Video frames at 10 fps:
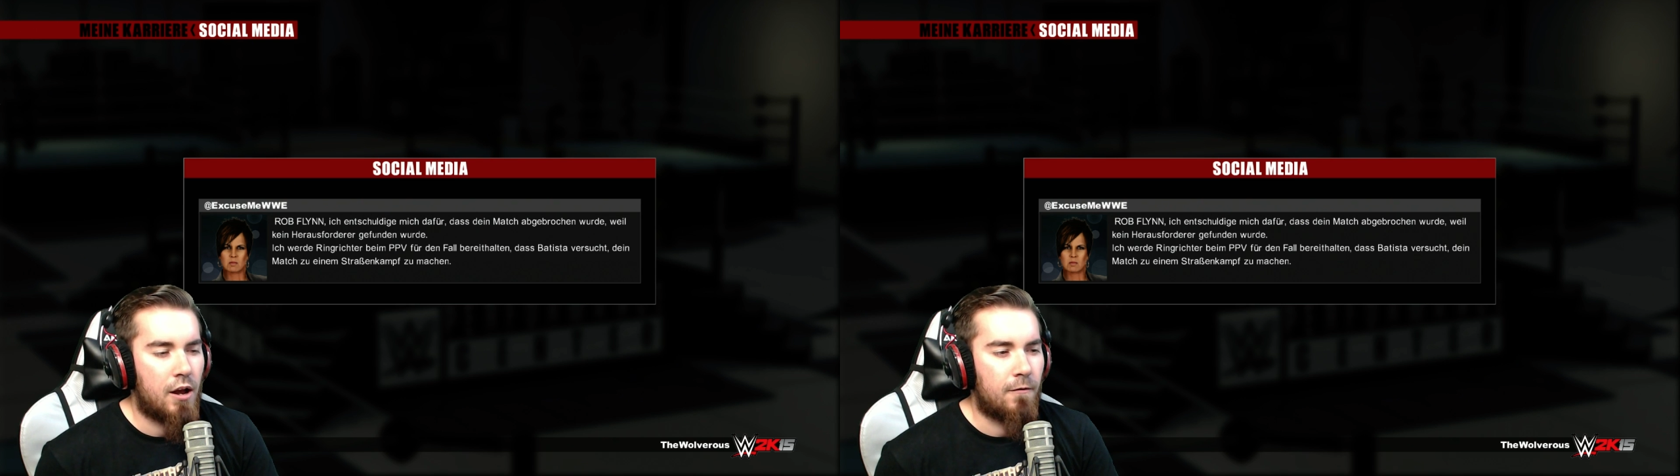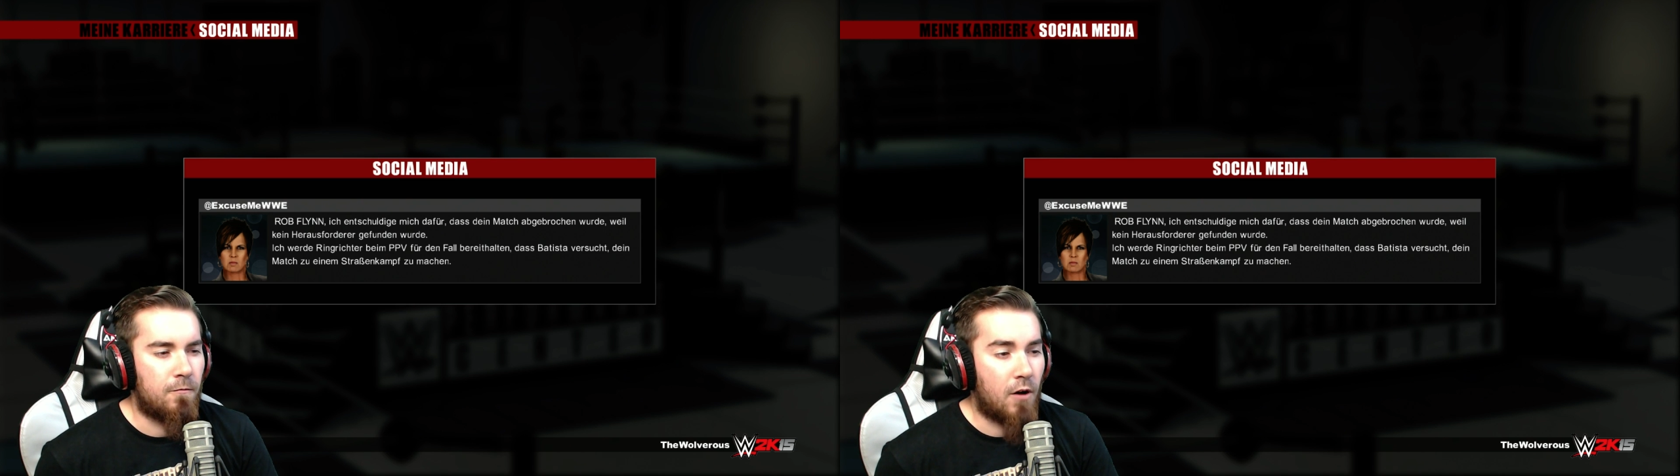
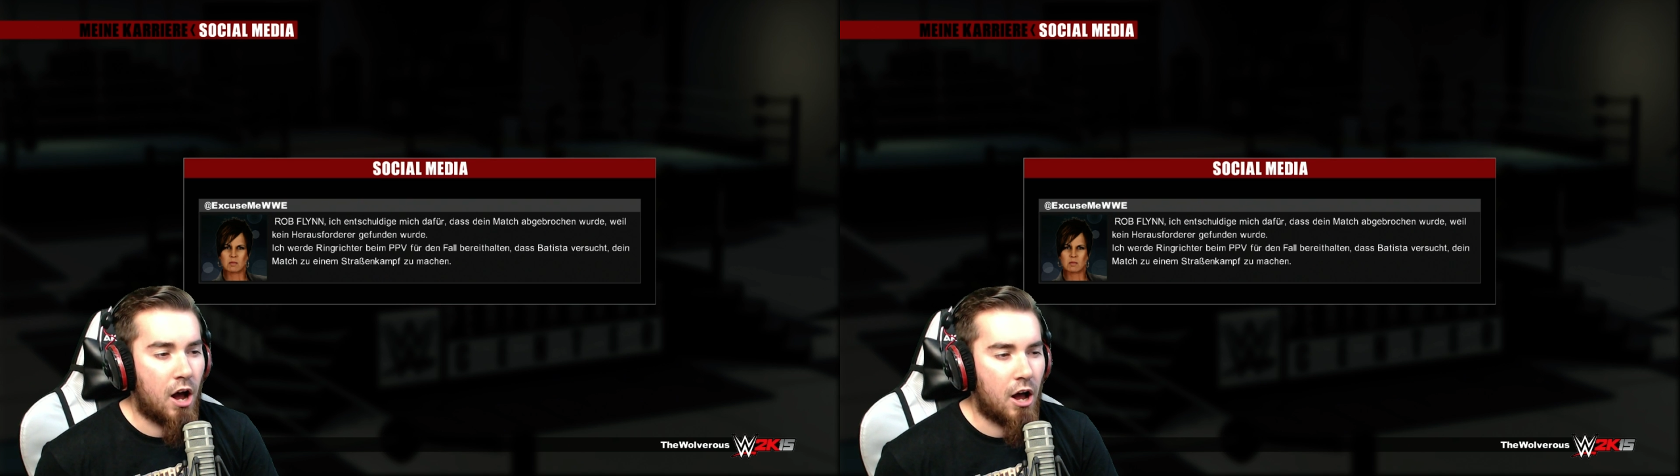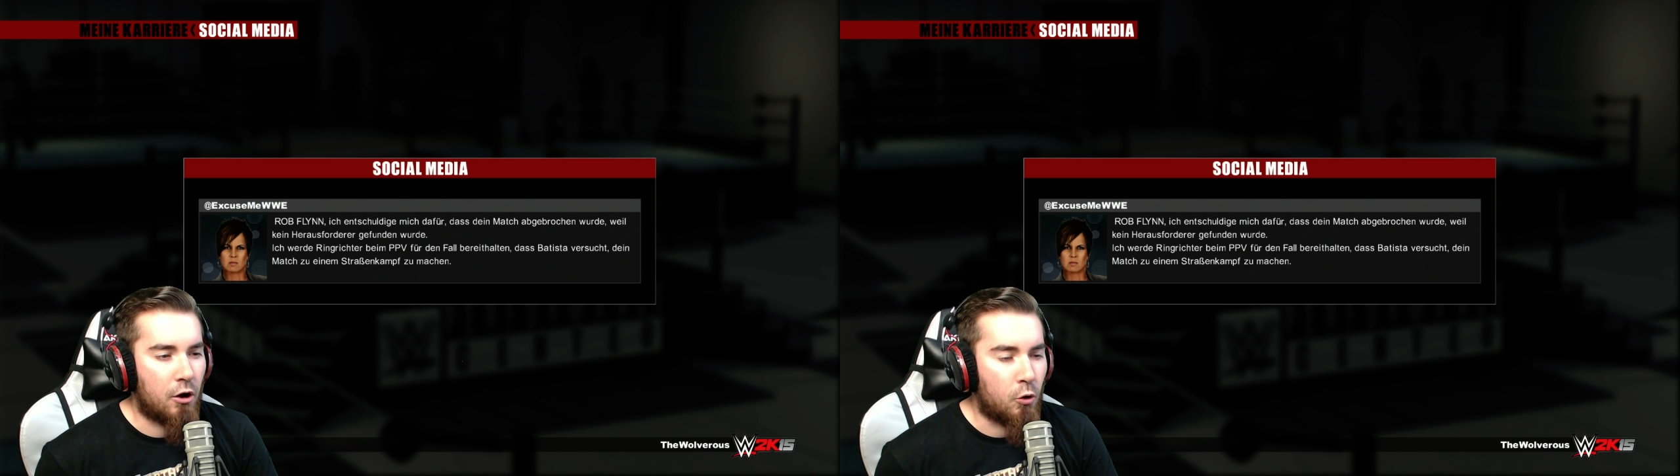
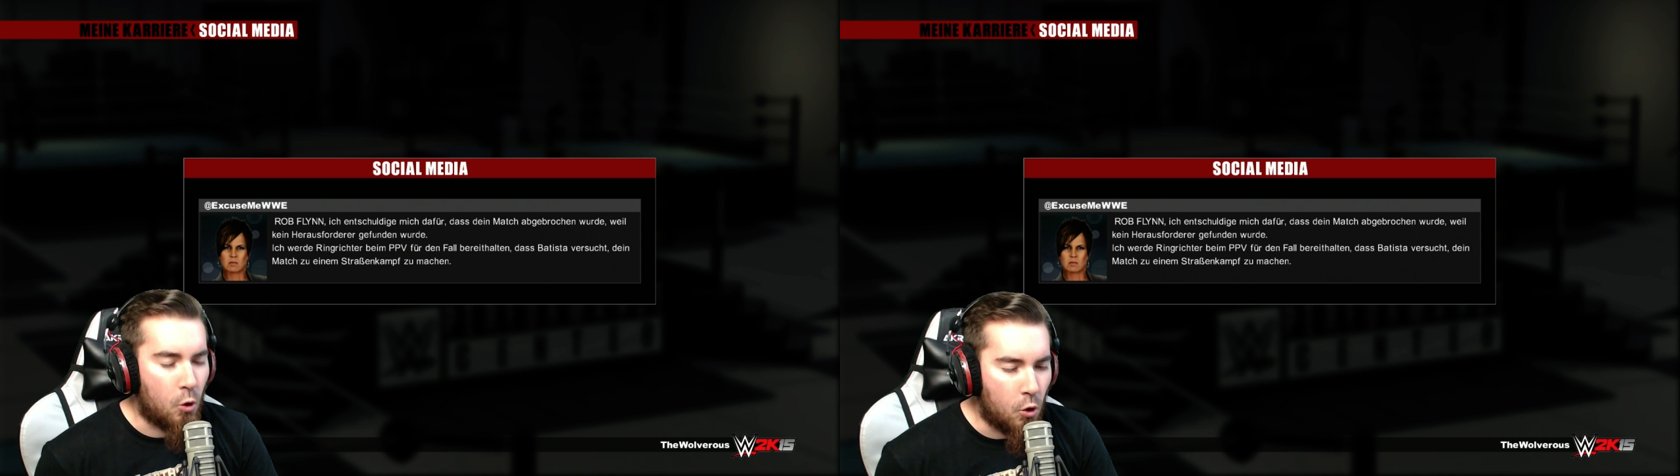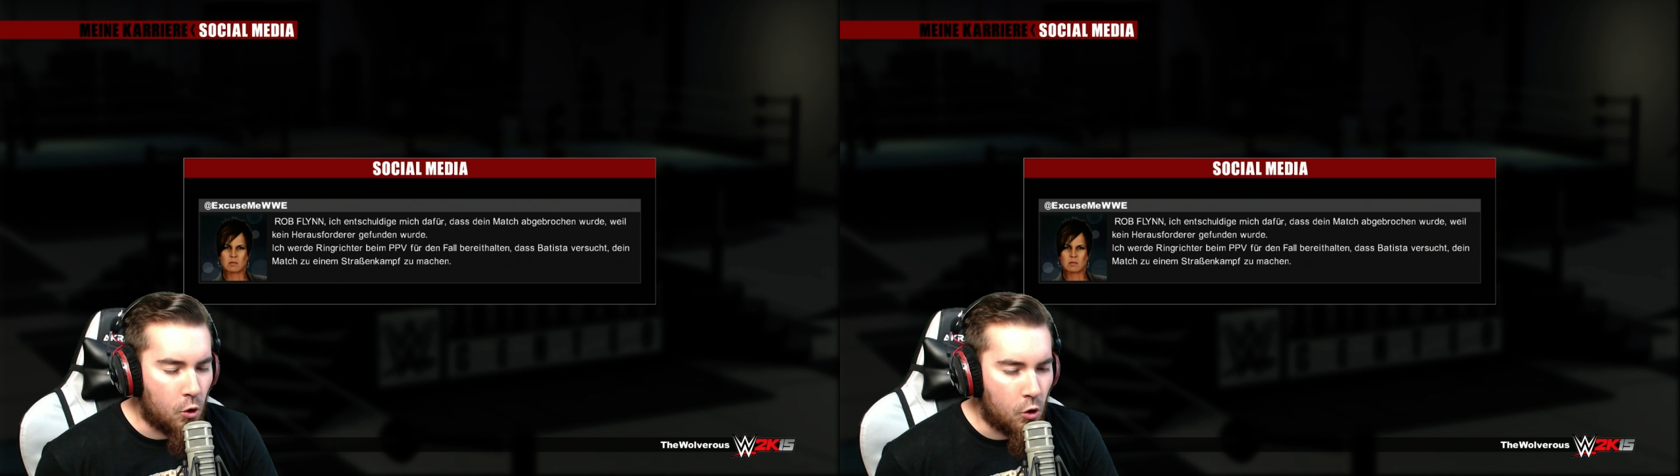
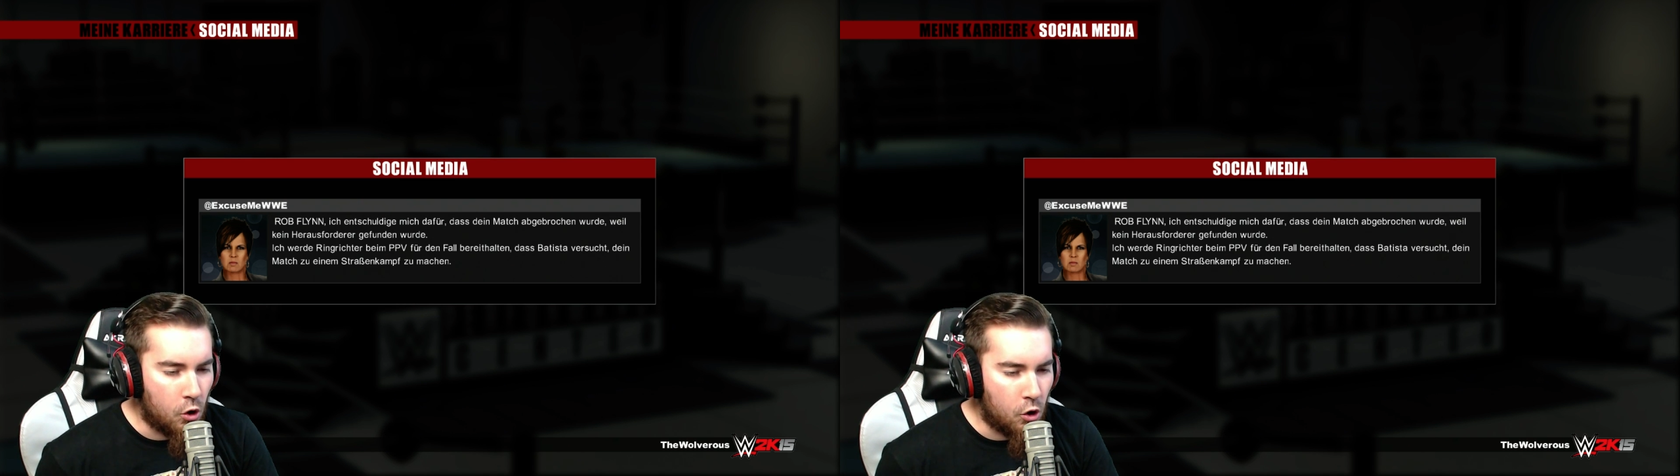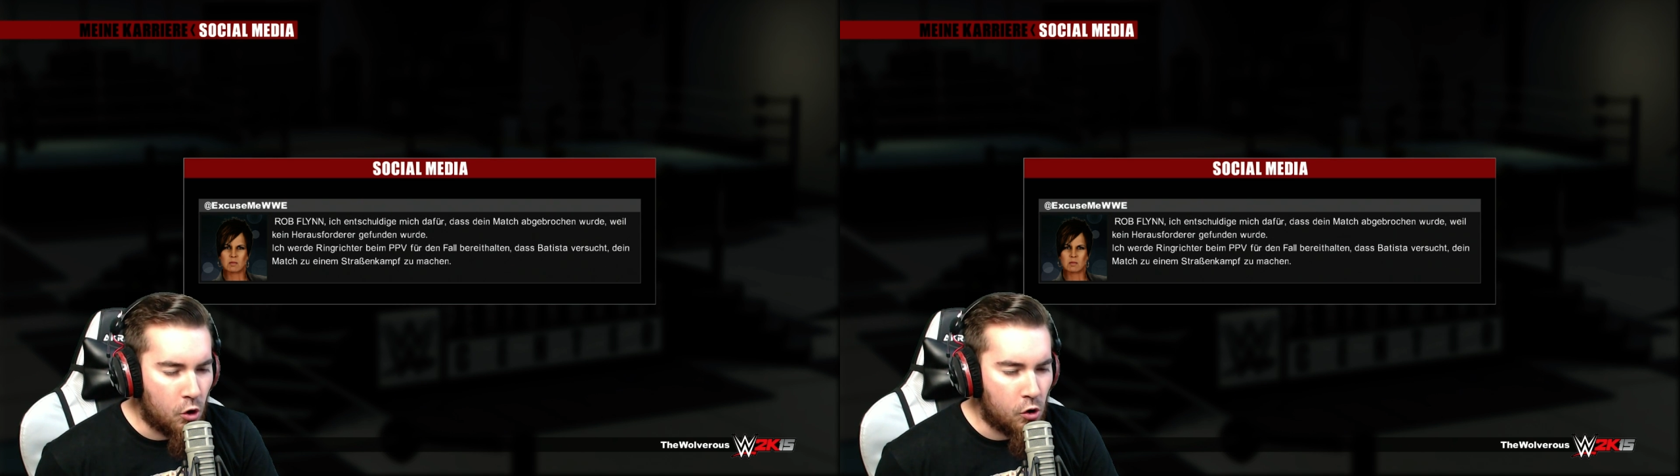
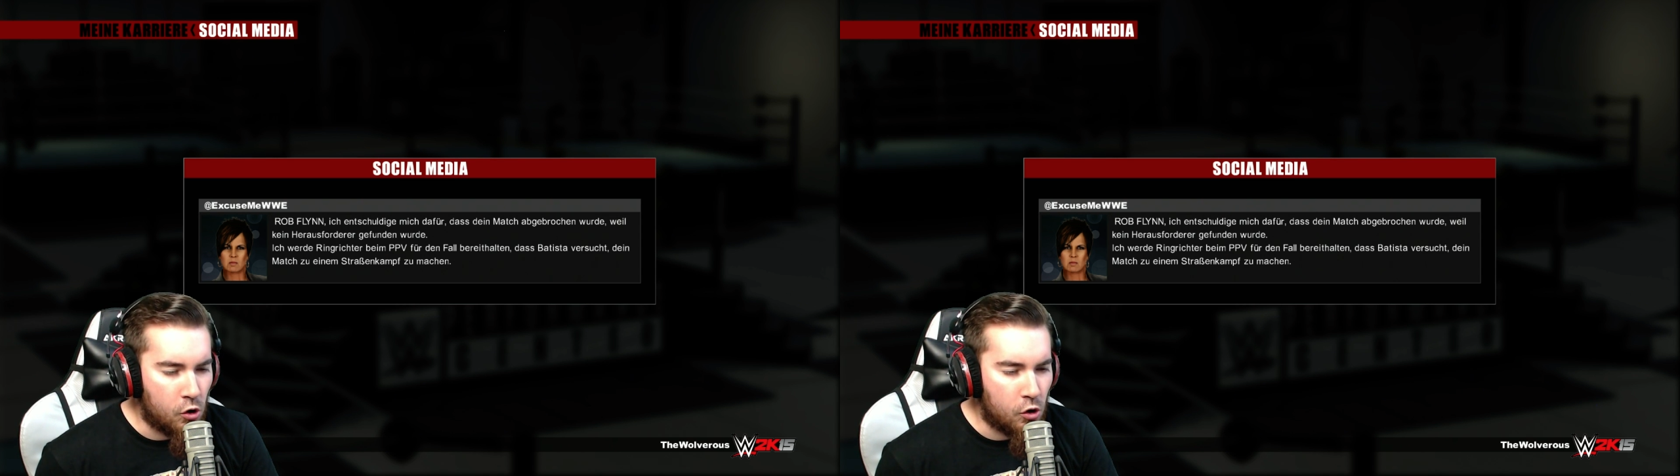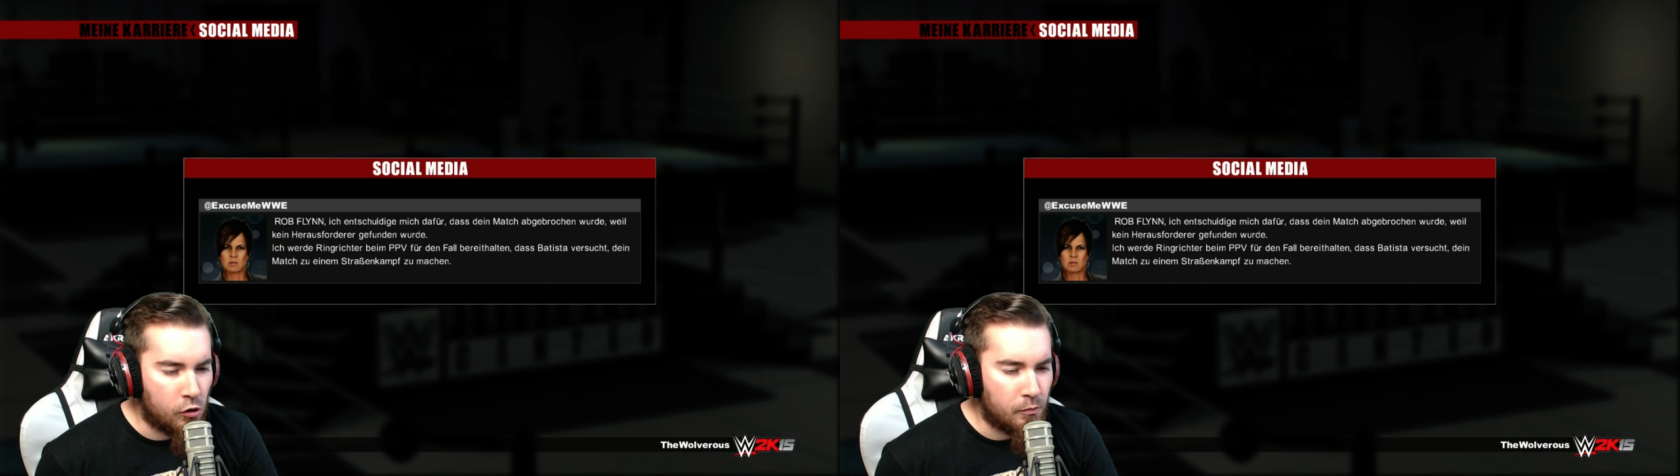
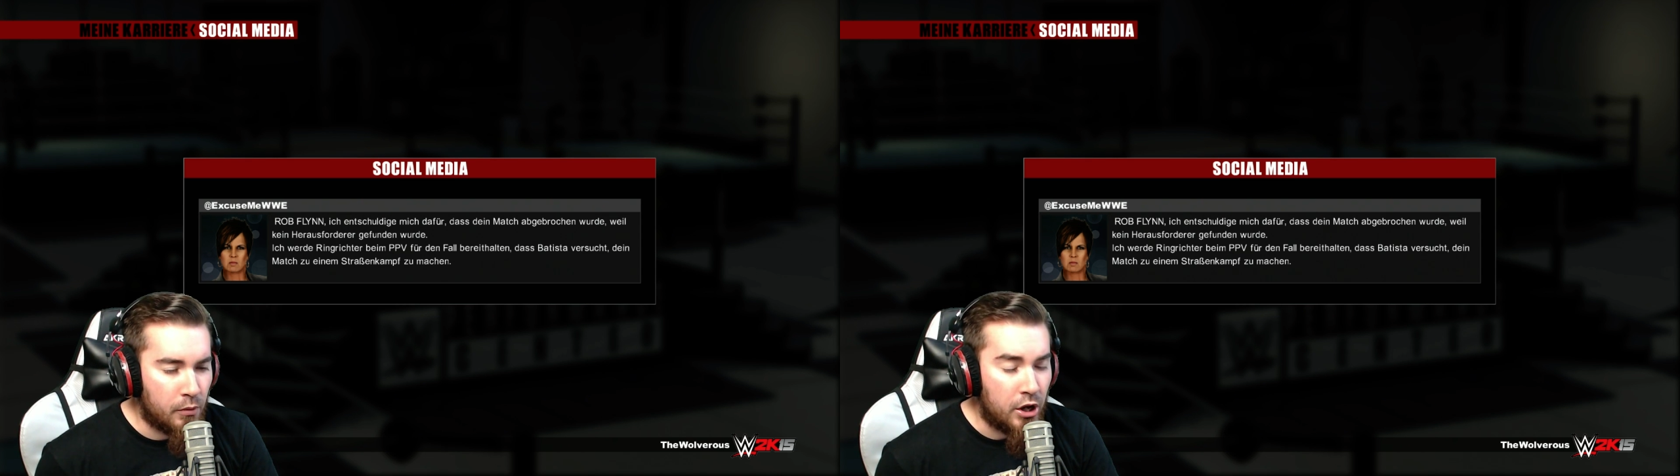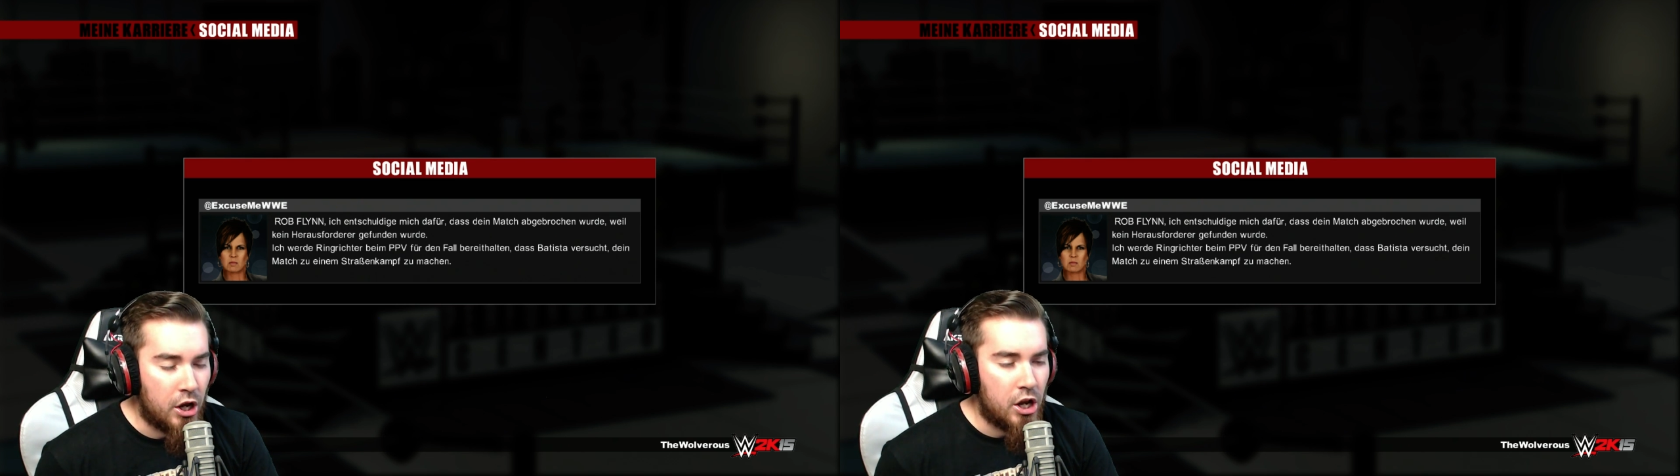Warum?